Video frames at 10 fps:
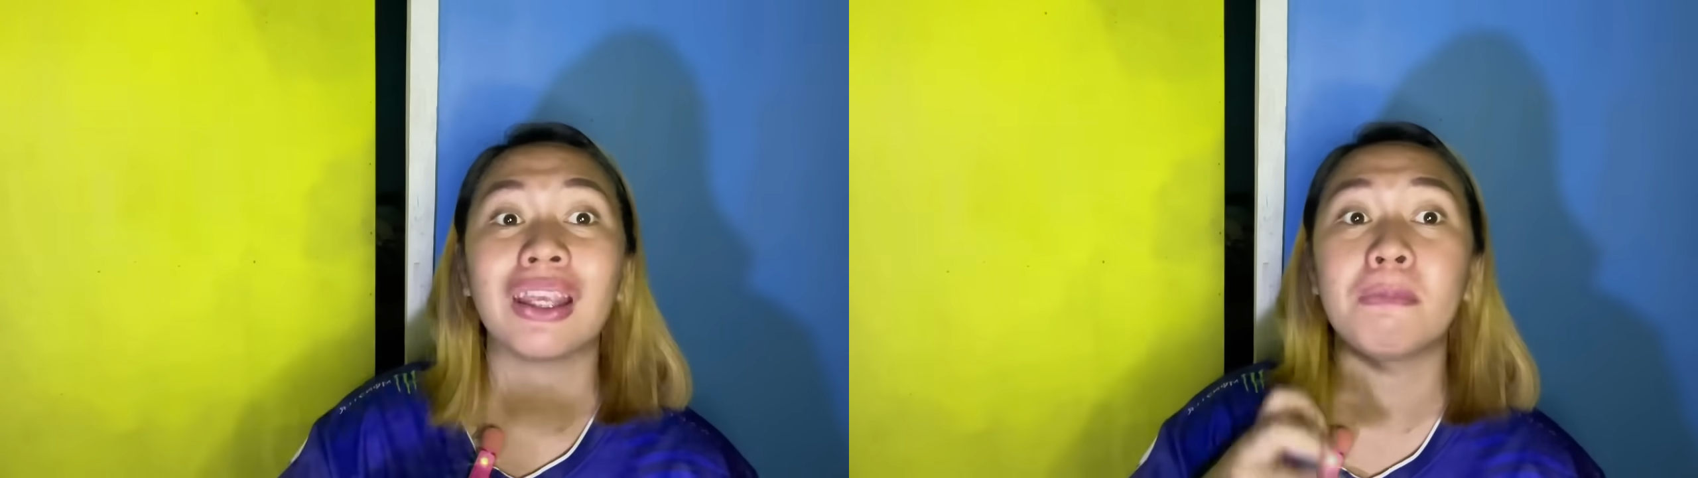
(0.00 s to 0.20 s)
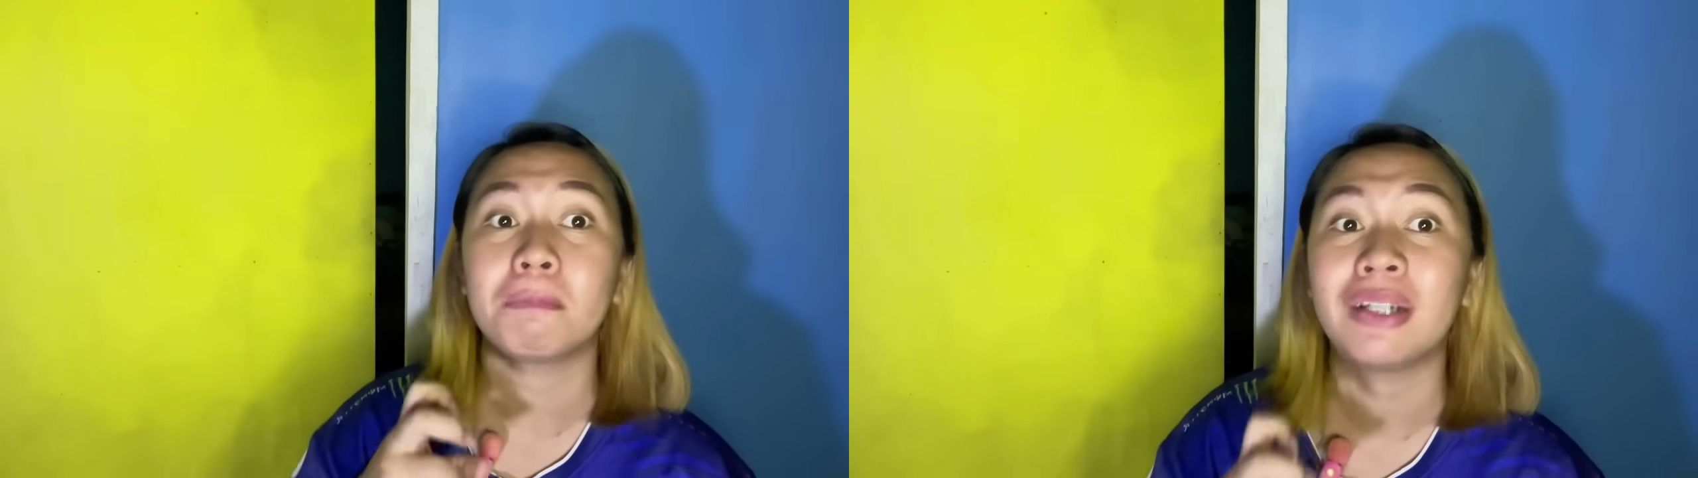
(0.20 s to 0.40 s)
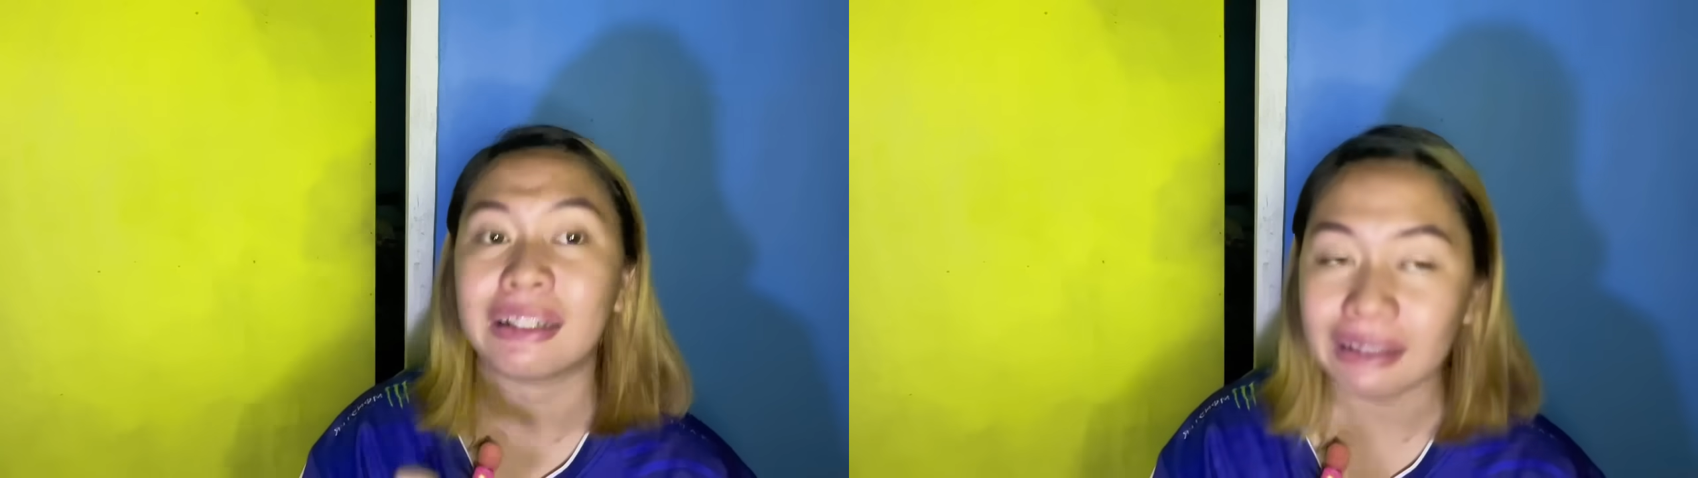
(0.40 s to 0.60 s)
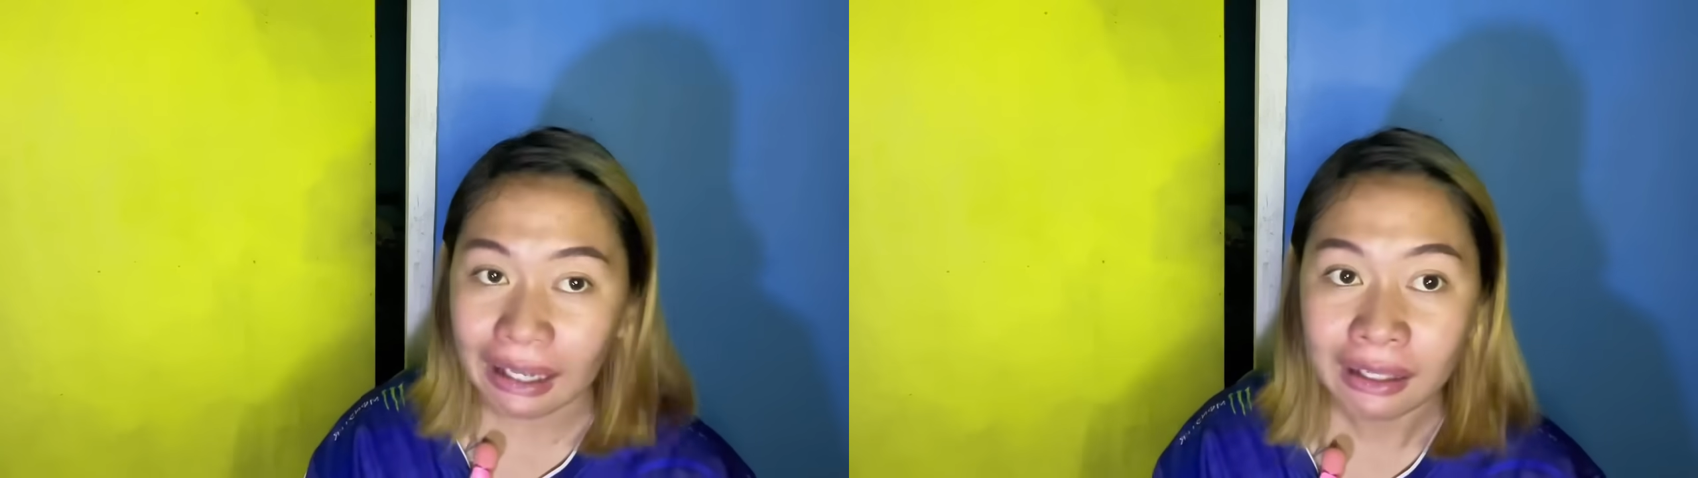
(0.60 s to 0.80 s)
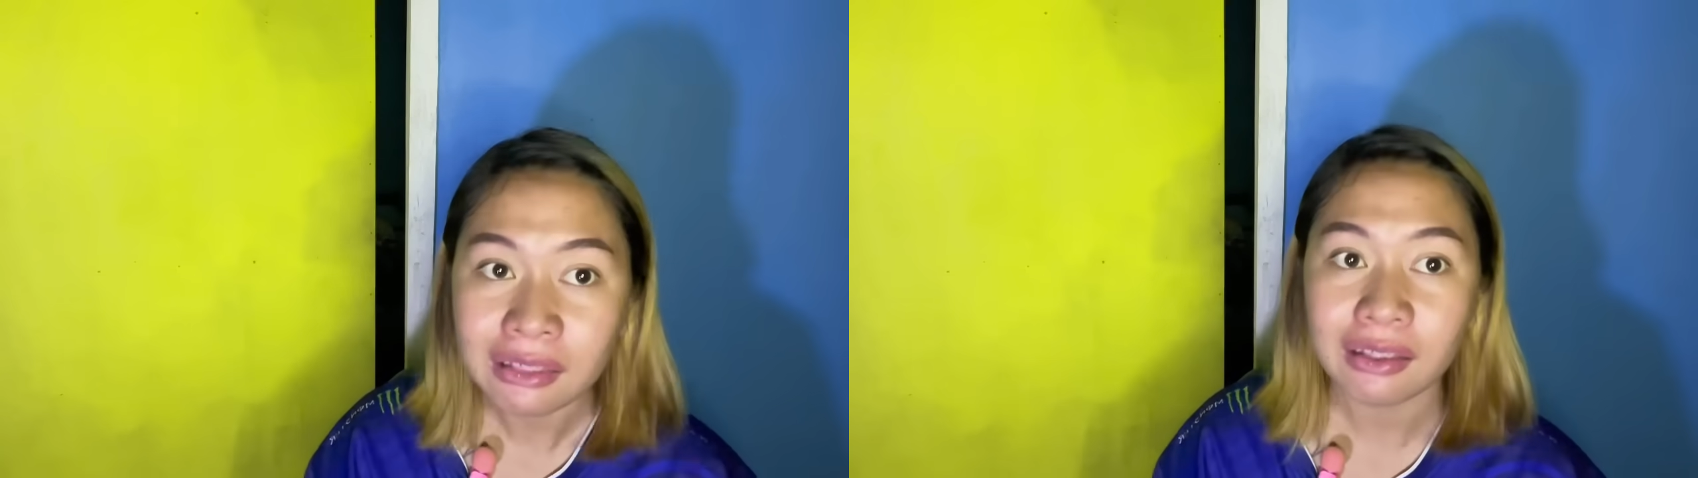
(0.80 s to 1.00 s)

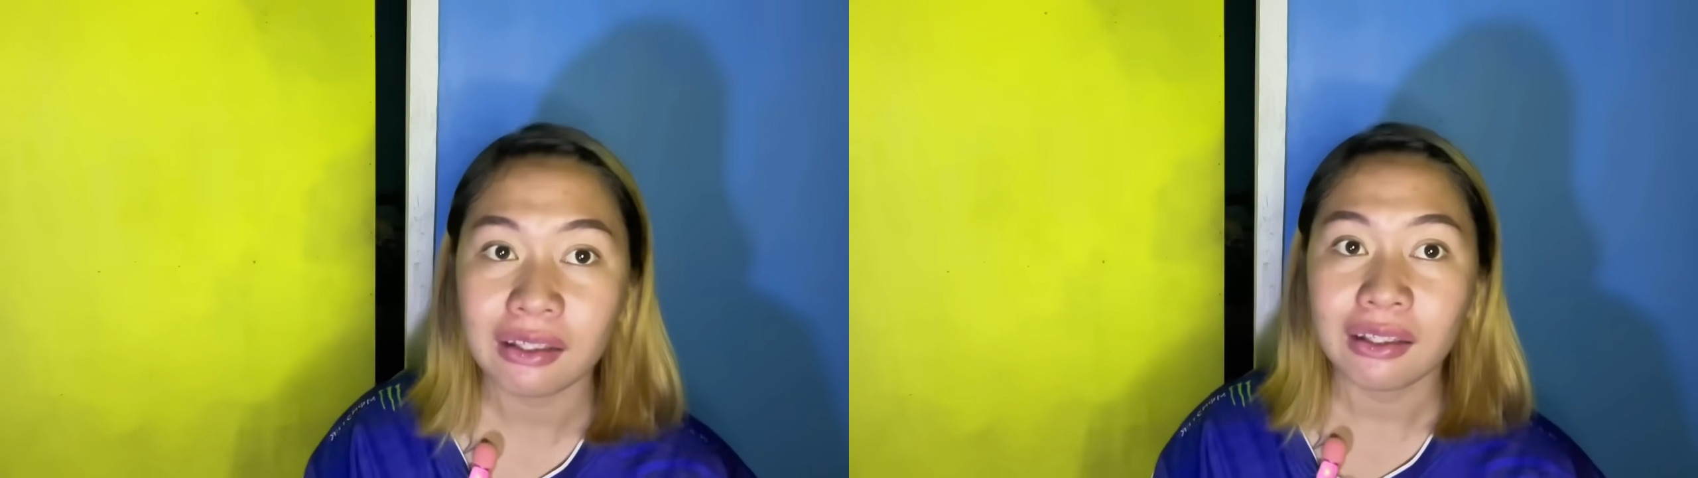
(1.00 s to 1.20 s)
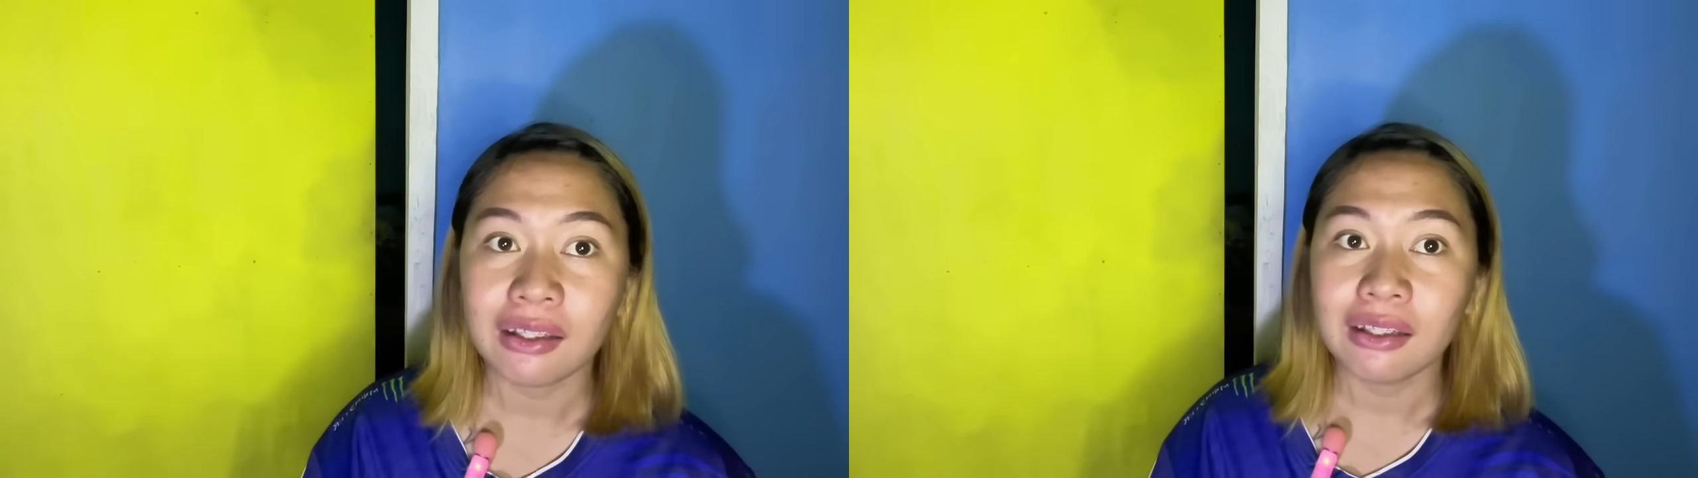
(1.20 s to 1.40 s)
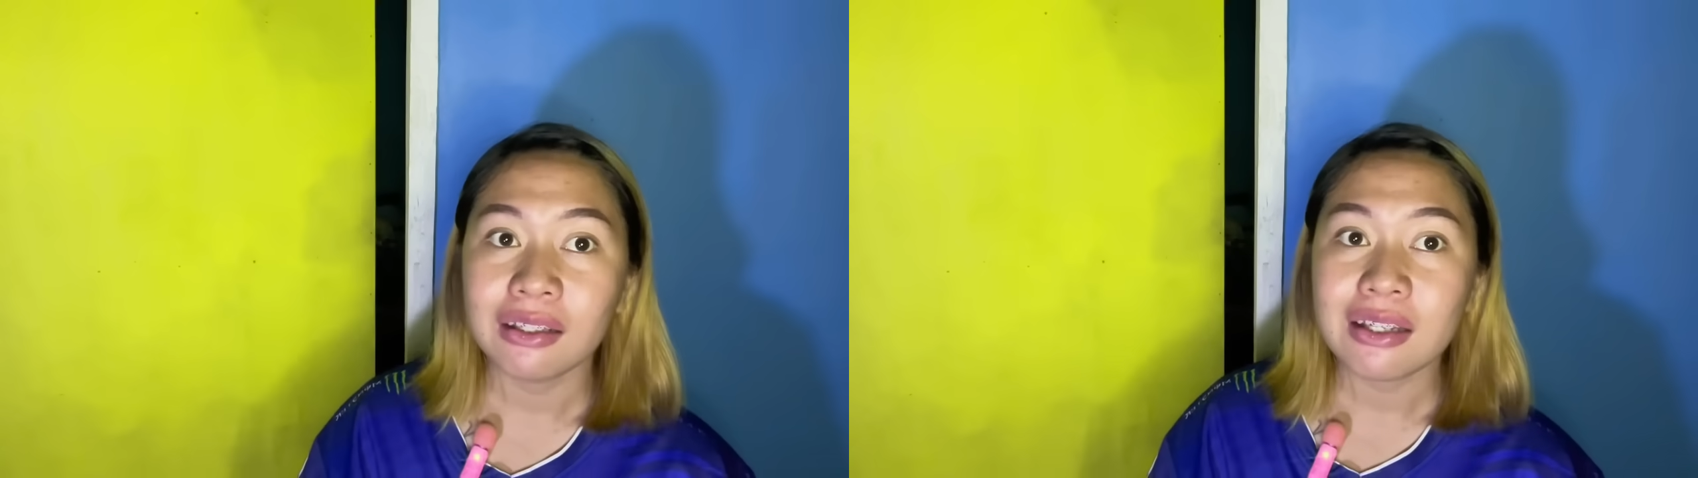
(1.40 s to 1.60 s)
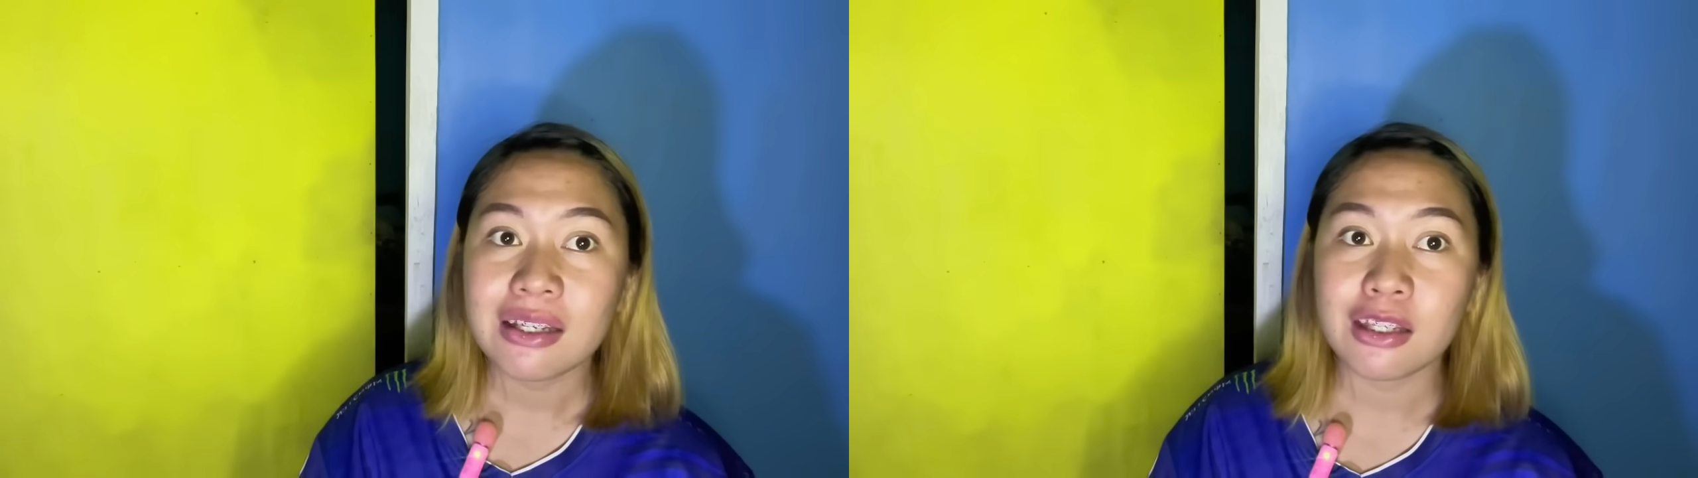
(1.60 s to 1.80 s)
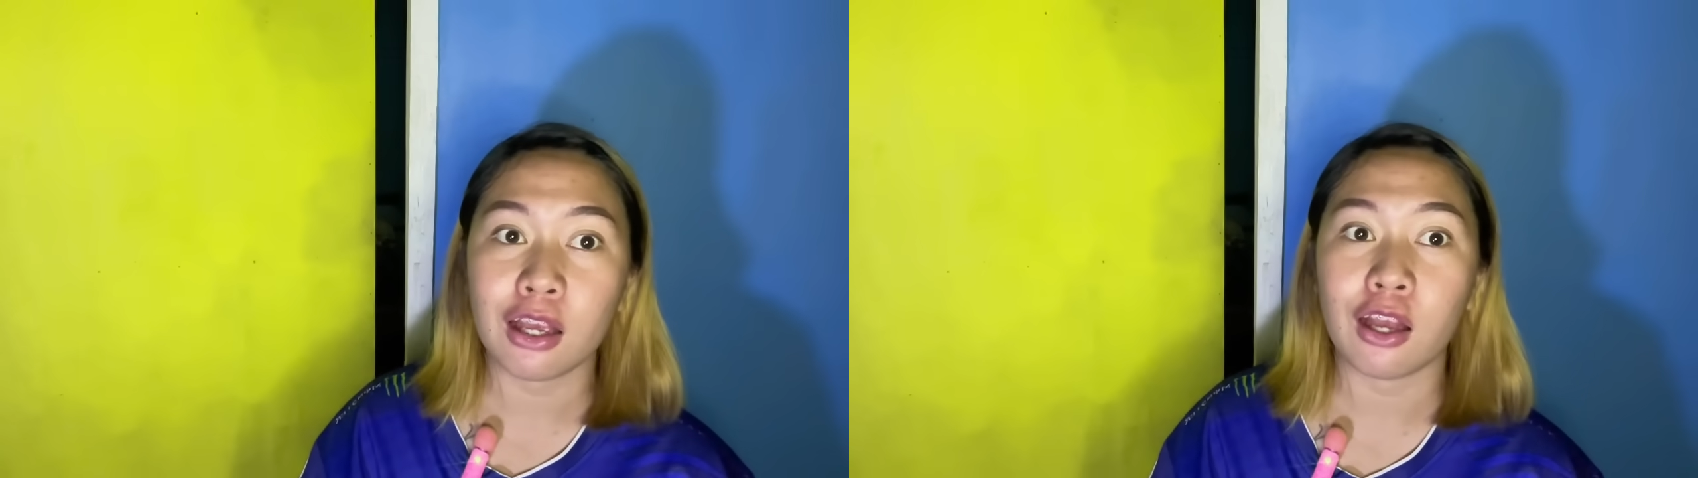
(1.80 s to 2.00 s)
i-pertain
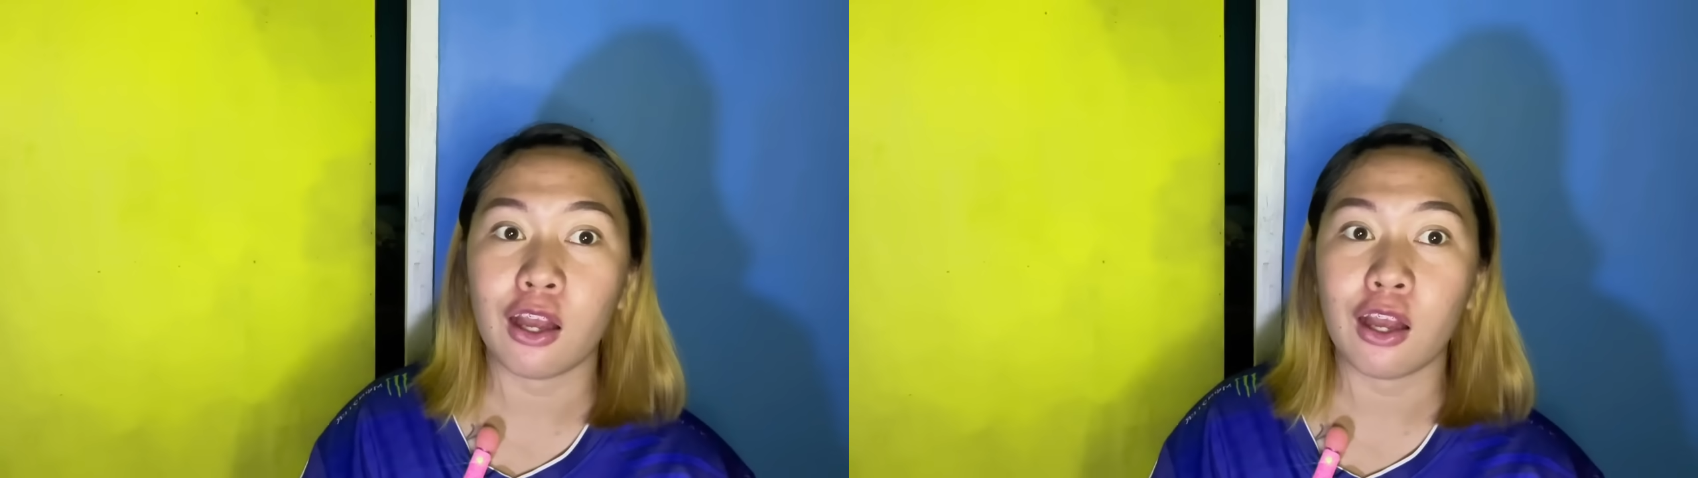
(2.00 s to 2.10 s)
sa